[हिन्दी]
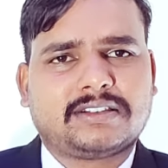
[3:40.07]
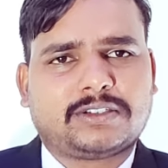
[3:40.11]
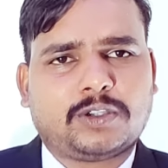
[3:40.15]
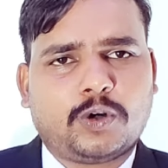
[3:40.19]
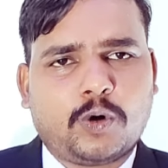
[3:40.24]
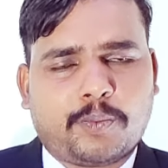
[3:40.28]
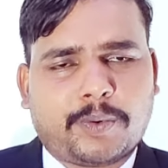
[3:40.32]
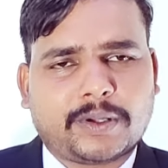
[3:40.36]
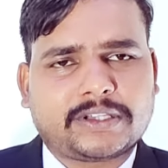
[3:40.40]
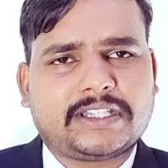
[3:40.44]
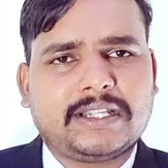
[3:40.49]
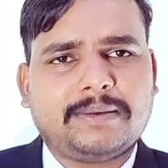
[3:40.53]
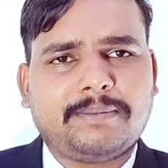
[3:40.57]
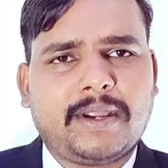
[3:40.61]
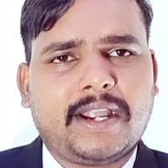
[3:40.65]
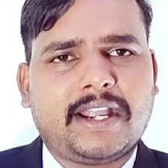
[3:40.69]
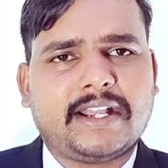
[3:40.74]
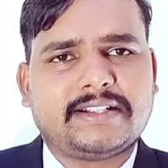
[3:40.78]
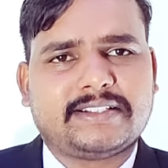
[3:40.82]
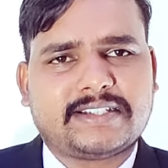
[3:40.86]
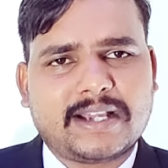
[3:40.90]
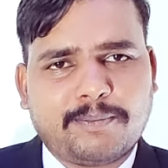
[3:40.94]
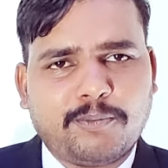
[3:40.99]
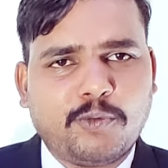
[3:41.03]
तिरुपति
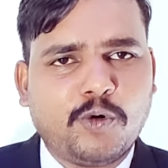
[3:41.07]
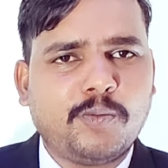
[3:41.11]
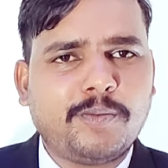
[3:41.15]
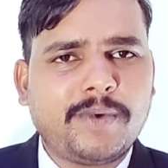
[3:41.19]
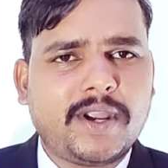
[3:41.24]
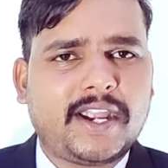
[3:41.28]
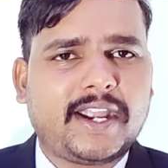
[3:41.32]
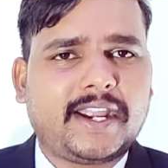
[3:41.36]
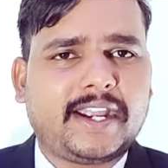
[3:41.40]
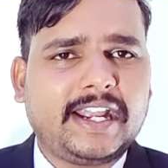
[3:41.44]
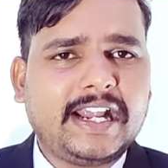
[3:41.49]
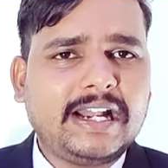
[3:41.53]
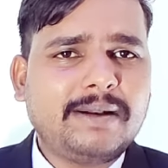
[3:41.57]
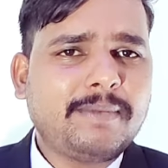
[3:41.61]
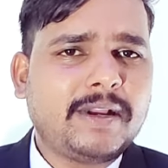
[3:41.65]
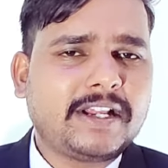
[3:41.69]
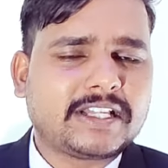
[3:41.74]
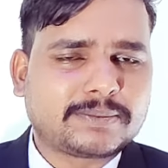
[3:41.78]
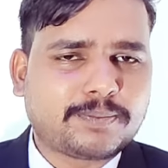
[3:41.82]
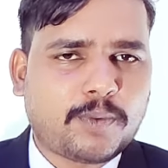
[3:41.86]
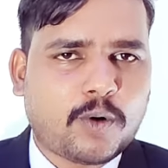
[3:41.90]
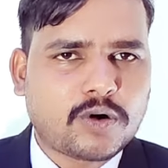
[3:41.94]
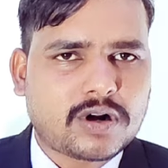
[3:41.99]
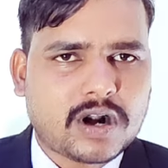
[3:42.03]
में जम्मू में
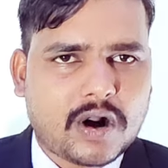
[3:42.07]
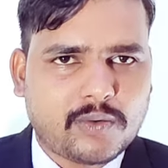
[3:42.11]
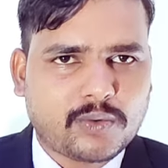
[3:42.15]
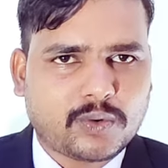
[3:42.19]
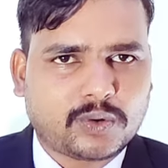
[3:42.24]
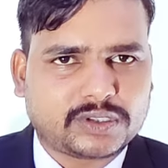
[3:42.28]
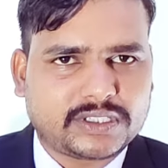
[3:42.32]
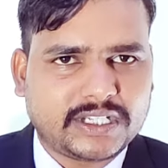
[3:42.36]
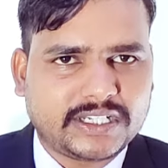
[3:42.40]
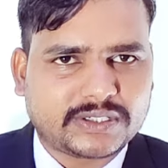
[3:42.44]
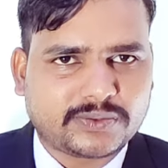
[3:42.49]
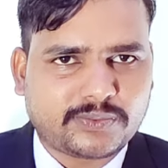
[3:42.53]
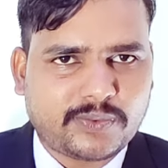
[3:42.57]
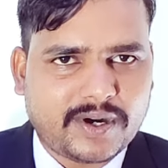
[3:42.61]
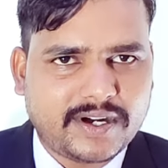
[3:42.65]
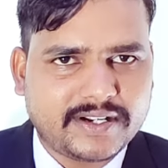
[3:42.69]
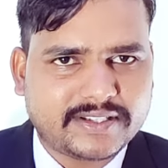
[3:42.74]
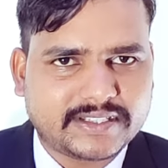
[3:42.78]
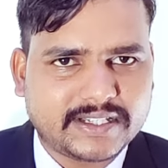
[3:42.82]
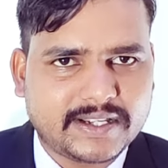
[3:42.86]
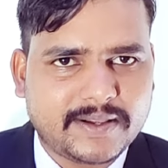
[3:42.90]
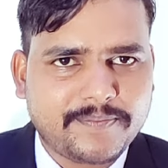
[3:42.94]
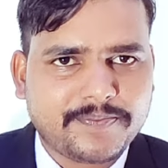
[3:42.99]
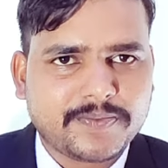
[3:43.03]
इनमें स्पोर्ट राउंड होते हैं
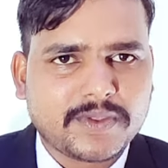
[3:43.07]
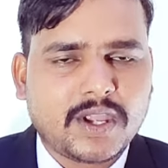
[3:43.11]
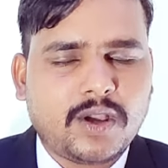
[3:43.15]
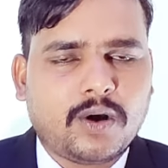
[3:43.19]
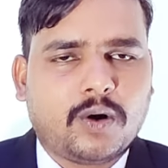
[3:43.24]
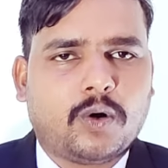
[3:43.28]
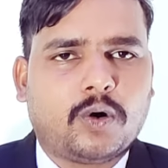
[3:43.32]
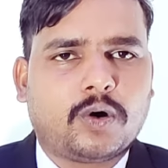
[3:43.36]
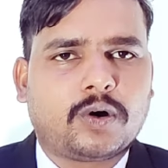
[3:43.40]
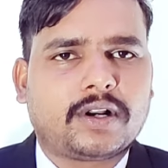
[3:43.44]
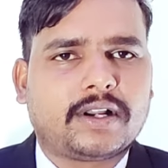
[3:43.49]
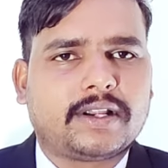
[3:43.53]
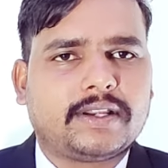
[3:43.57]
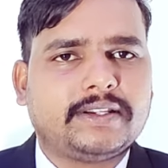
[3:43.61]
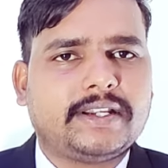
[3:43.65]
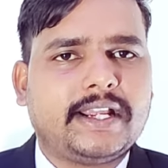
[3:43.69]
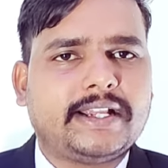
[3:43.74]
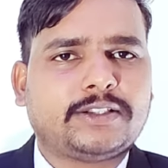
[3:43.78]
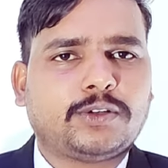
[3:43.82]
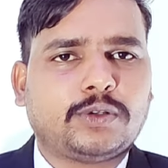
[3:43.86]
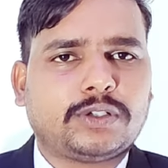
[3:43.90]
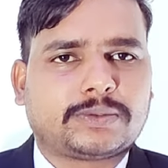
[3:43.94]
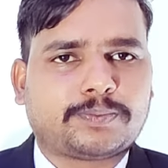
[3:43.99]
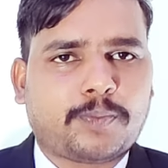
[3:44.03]
स्टूडेंट्स और
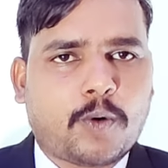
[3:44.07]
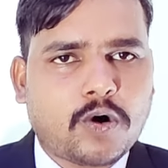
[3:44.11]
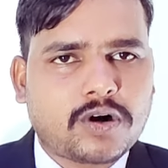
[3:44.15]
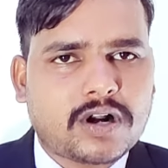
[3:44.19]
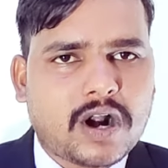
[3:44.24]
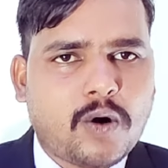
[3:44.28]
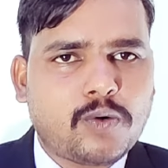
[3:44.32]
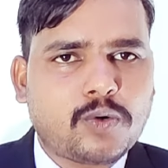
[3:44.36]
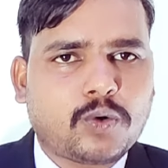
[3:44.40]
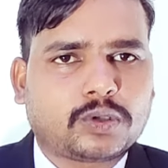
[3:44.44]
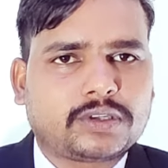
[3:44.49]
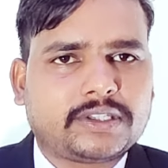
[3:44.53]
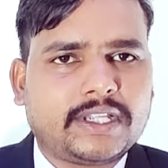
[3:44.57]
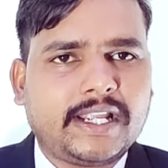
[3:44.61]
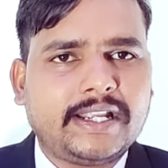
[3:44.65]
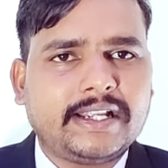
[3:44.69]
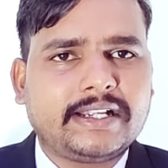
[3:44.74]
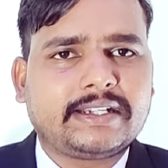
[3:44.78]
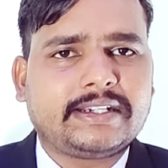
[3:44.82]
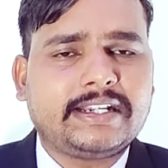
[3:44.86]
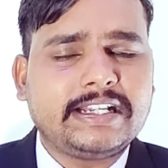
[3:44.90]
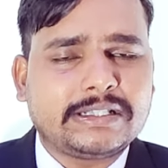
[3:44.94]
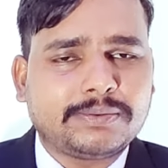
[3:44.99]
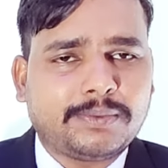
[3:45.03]
ये जो स्पोर्ट राउंड होते
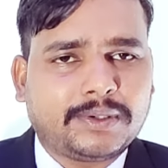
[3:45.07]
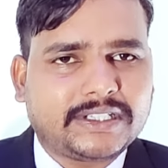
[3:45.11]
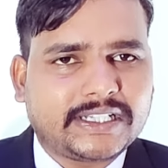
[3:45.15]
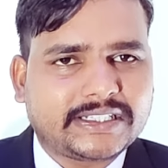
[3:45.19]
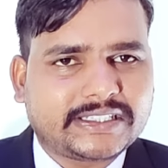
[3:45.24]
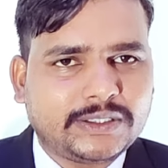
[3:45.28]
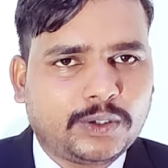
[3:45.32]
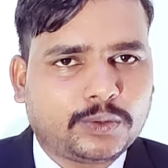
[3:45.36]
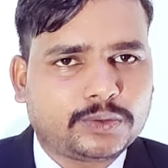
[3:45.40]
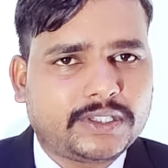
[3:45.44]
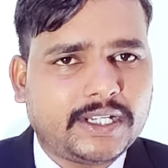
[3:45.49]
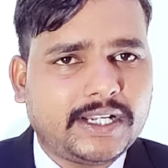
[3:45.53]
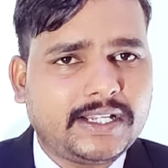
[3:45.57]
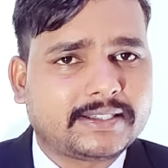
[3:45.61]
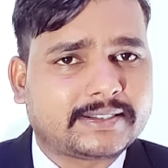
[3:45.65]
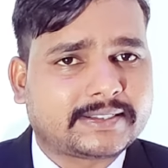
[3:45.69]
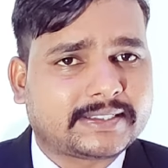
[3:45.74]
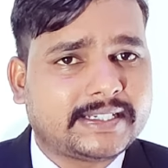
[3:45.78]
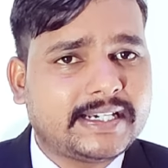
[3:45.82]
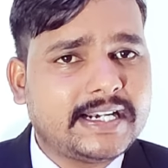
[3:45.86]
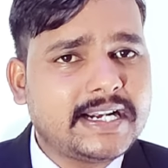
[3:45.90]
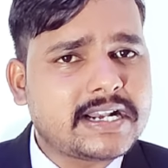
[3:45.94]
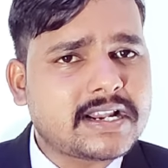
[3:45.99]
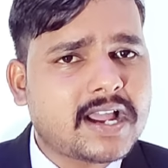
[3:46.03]
हैं किस वजह से होते हैं
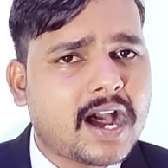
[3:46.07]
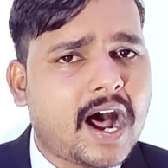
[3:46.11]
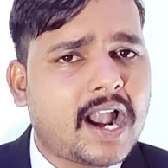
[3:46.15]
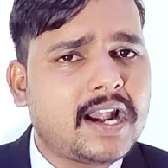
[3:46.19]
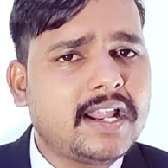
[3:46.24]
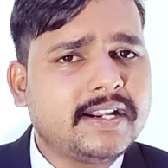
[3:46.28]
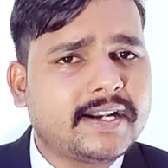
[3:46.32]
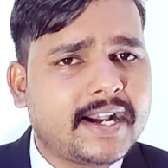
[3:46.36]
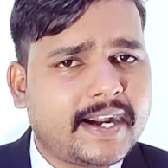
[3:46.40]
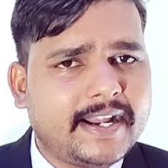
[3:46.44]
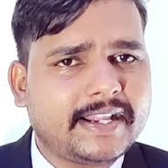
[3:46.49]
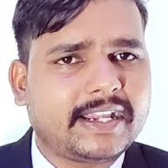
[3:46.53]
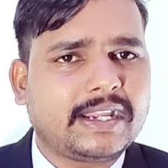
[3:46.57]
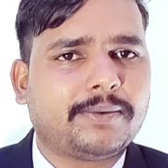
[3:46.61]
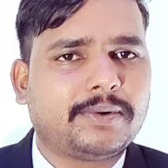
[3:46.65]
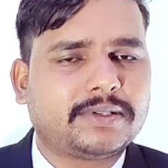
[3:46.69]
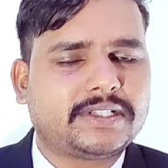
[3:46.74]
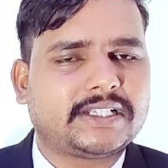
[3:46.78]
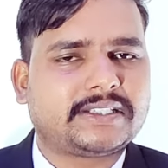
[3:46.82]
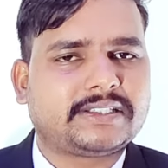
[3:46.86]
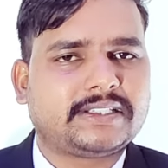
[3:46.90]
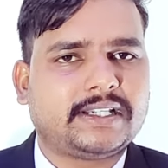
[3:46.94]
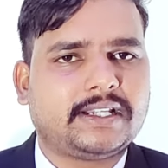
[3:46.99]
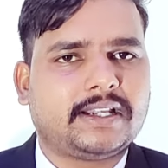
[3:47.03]
सीट खाली रहने की
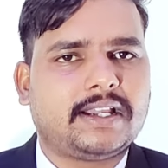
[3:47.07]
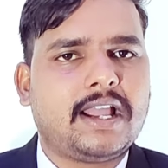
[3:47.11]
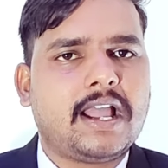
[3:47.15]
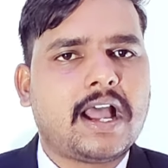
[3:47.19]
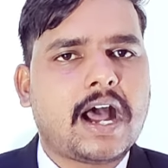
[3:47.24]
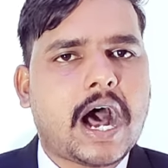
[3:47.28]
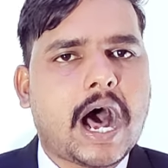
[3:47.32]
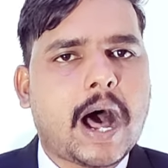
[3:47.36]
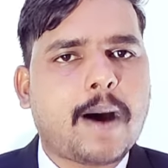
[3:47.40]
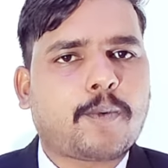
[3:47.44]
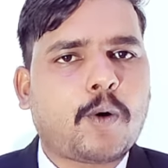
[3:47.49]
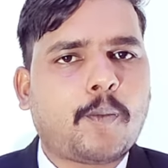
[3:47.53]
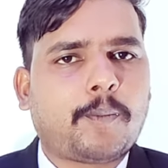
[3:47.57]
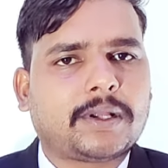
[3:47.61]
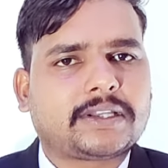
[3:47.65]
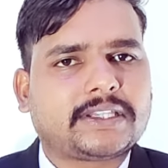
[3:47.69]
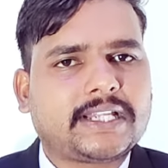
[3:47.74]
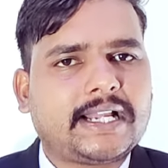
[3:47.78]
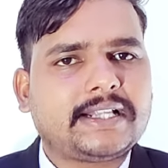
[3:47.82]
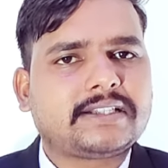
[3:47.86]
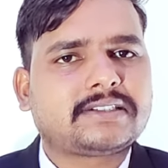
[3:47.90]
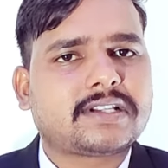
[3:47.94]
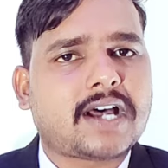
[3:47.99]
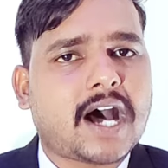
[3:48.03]
वजह से आपको
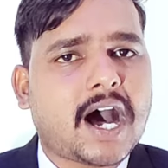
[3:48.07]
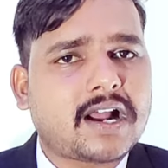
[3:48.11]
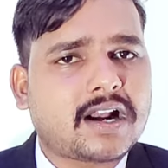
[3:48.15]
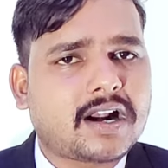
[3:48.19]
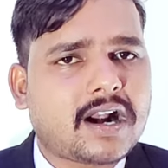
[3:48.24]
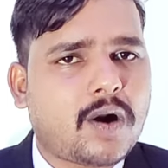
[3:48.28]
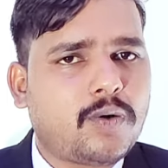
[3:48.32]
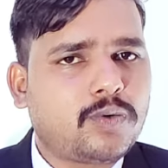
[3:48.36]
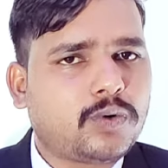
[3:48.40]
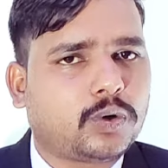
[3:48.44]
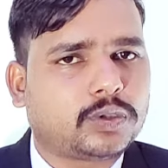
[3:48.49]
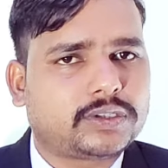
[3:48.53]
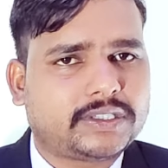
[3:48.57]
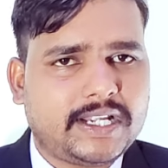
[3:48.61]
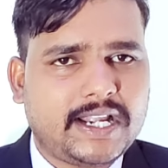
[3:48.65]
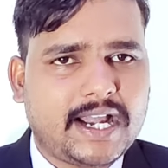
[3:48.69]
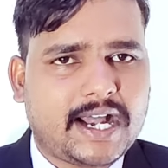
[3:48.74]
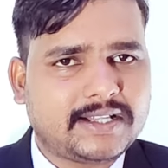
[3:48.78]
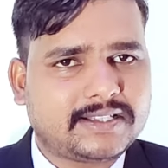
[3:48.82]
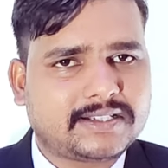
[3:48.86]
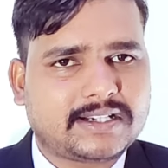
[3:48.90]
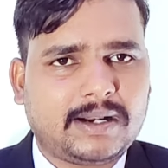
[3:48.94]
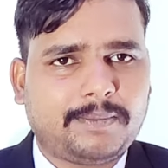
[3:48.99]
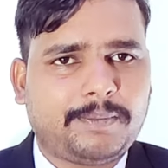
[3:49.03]
पता है चार राउंड होते हैं
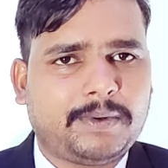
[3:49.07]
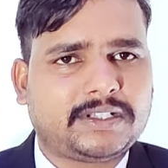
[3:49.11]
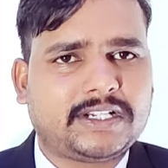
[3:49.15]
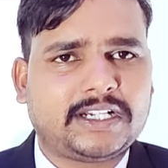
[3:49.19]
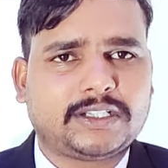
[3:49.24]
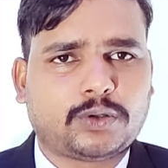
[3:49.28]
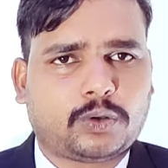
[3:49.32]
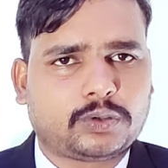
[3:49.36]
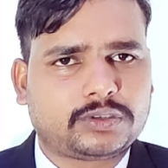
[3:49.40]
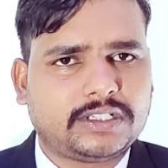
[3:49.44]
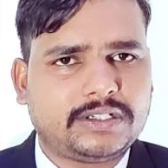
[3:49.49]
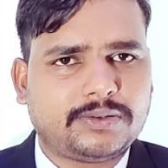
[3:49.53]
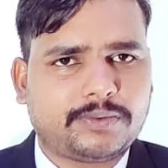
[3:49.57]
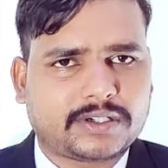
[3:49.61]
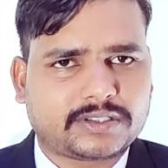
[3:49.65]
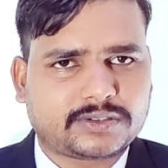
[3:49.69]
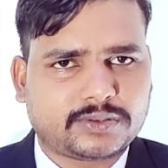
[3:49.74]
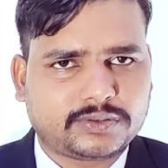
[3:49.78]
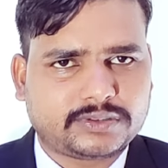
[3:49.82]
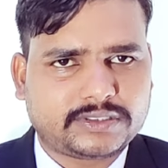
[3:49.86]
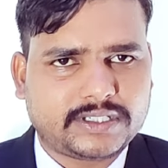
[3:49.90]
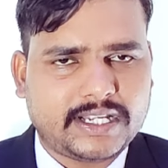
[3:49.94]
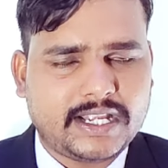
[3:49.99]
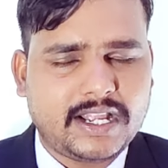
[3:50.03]
आजकल पिछले दो तीन
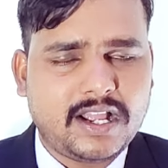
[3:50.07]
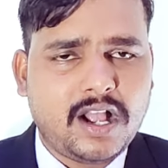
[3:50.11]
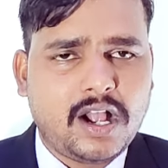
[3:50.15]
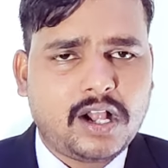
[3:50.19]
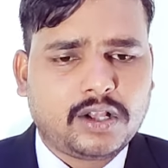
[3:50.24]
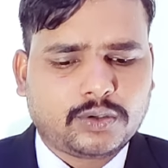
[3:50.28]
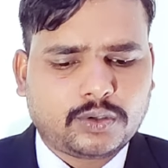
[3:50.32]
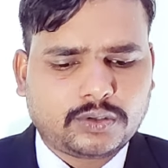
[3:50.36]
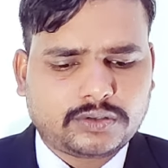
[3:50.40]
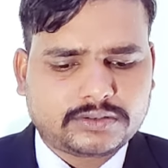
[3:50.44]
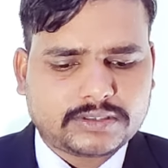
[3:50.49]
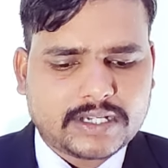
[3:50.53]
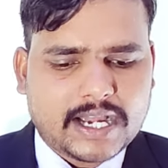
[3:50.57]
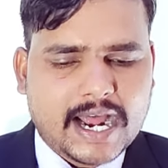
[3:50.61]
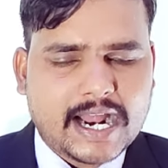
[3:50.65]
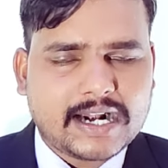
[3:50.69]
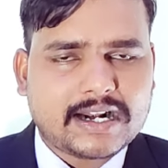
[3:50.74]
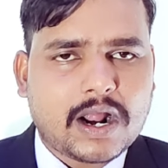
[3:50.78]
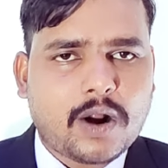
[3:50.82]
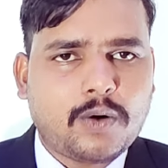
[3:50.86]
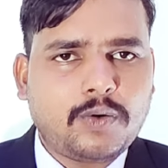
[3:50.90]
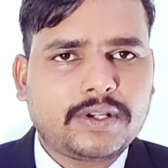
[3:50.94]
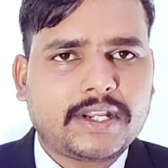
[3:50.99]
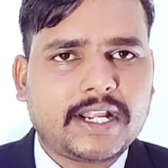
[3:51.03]
वर्षों से तो
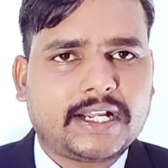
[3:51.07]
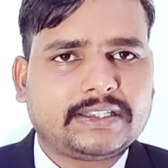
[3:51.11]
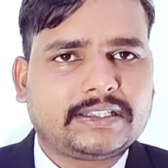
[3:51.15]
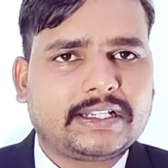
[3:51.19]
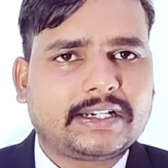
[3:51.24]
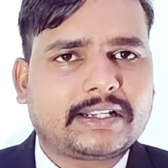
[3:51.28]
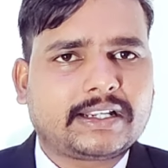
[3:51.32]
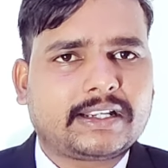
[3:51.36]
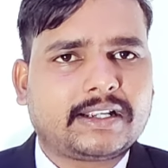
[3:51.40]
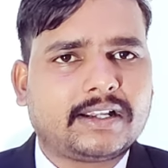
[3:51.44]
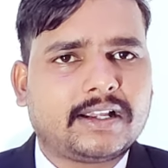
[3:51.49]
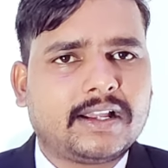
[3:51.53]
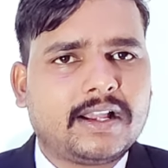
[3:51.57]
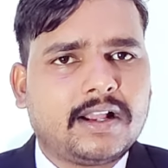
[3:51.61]
चार राउंड के अंदर